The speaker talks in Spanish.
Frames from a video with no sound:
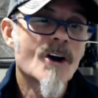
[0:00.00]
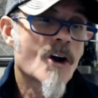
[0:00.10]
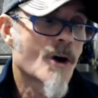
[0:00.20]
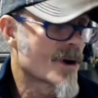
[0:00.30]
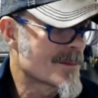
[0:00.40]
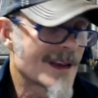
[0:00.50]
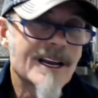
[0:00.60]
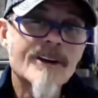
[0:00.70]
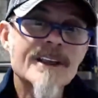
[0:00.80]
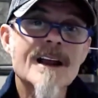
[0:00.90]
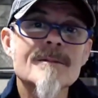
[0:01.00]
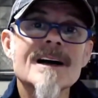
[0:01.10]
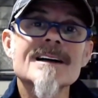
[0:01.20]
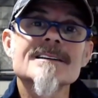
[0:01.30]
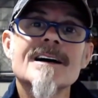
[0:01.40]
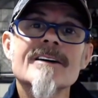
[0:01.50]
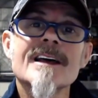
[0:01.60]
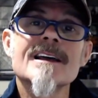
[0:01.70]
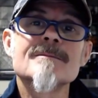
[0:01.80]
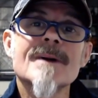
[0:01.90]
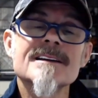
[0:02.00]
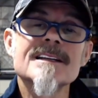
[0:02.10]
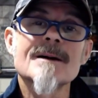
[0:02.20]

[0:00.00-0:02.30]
como Emilio y Alba, ahora en Madrid,